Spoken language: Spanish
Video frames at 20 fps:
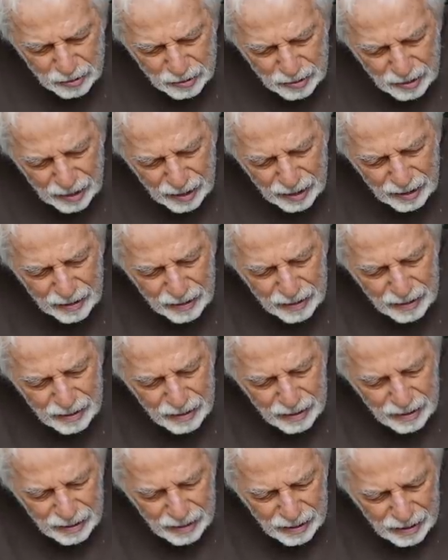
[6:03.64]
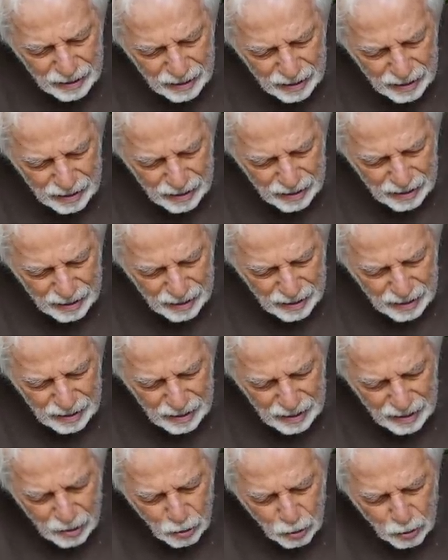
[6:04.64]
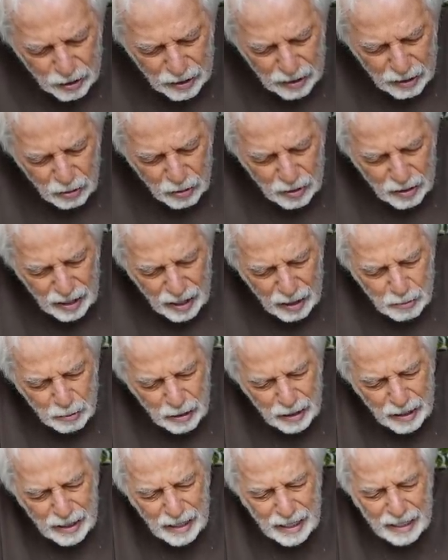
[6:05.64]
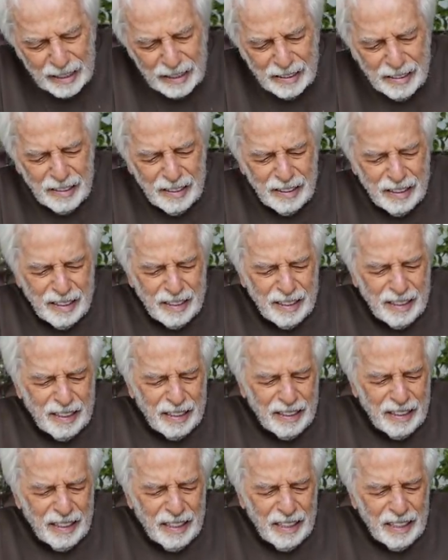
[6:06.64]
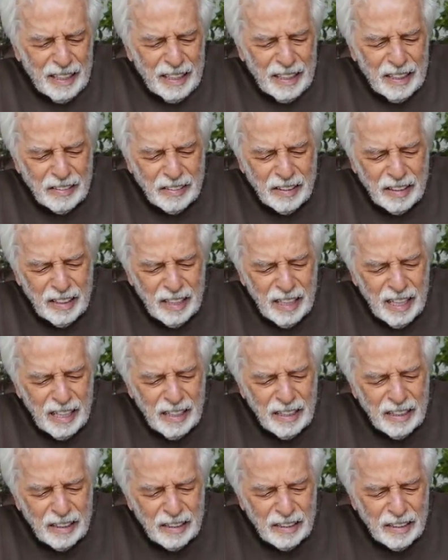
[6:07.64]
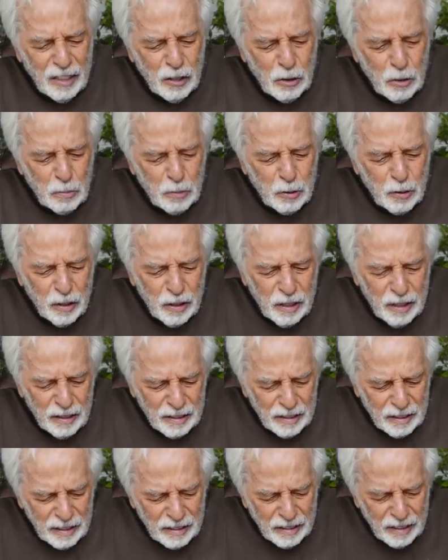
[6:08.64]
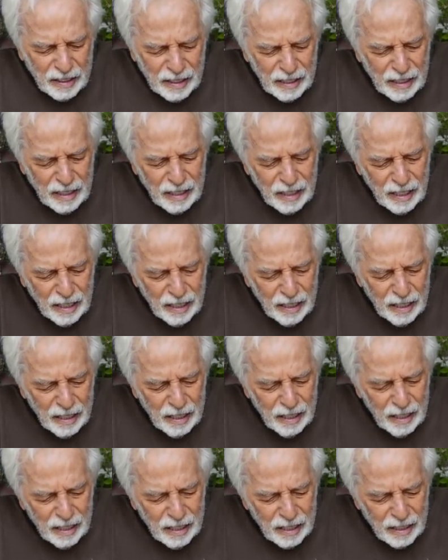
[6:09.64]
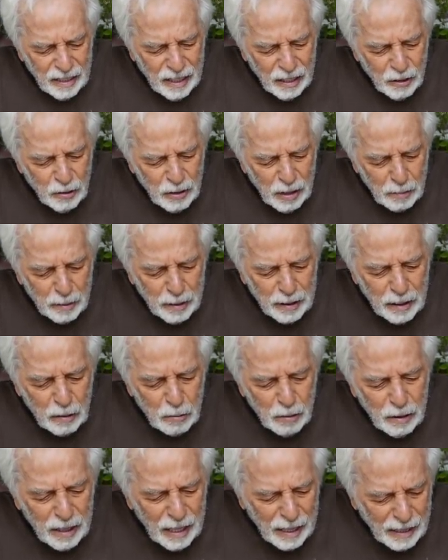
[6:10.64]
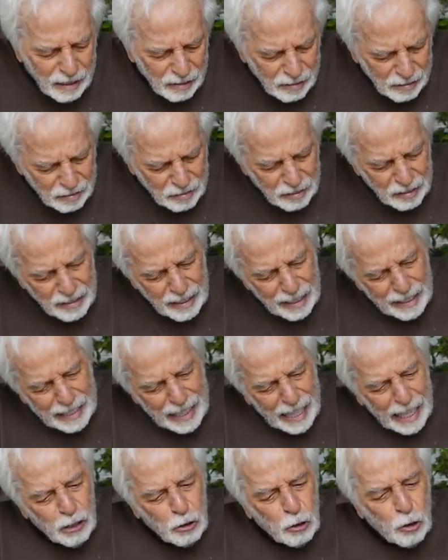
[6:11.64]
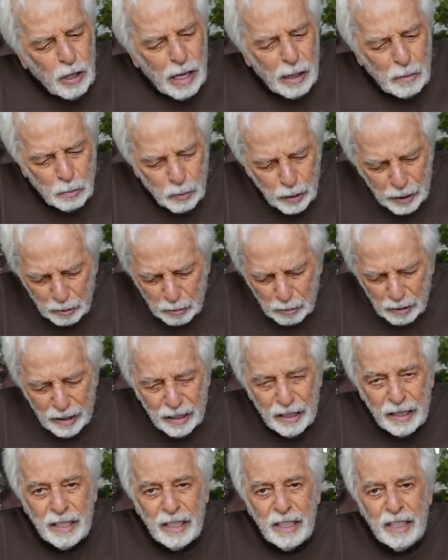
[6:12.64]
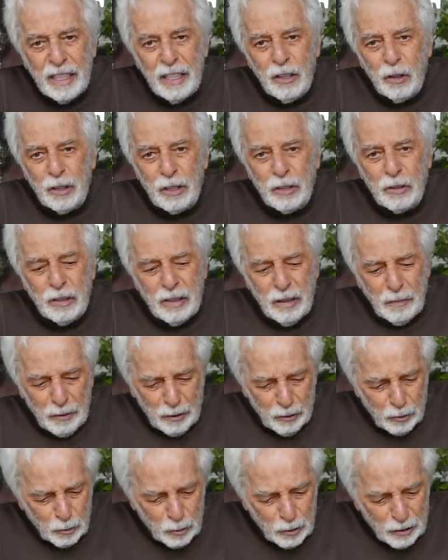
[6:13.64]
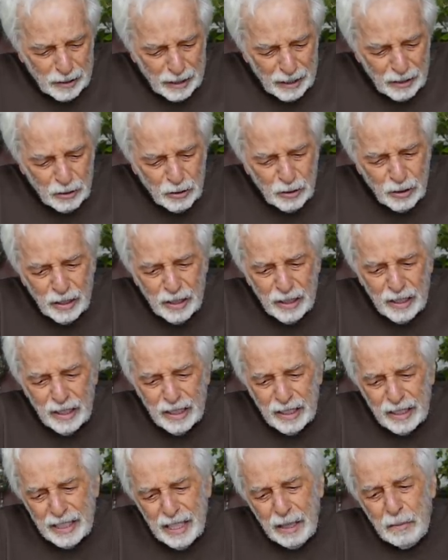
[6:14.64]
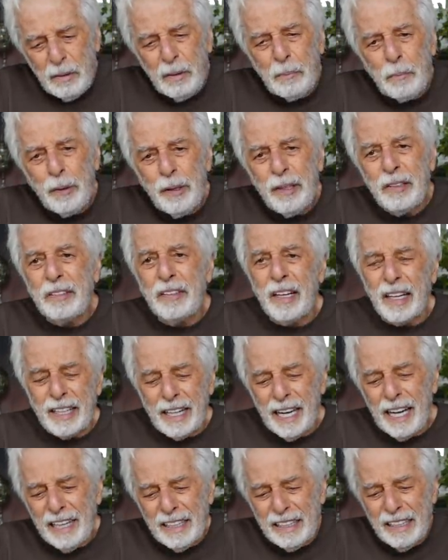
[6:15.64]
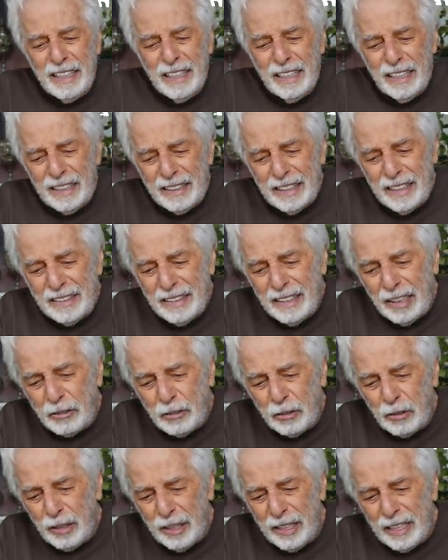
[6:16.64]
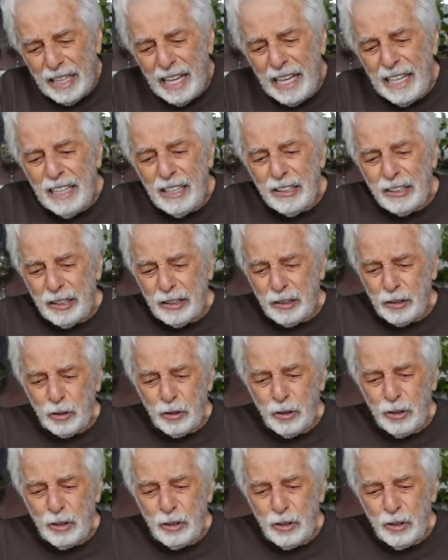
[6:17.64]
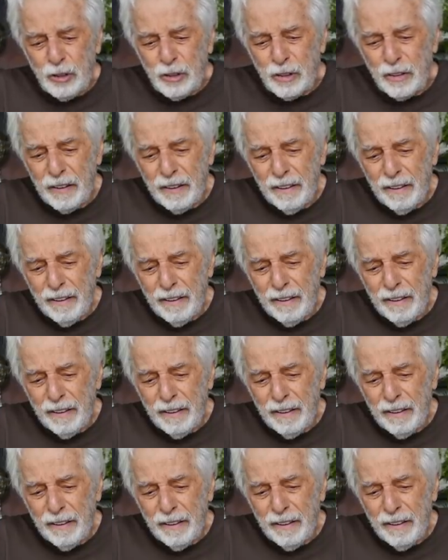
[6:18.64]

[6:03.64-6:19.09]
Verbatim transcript: está, el, los giros de la vida, que, tiene que ir hacia adelante, está como detenida y hay una manivela y necesita que algo la mueva. Es lo que tú estás preguntando, ¿qué me puede sacar de esta soledad en la que estoy yo?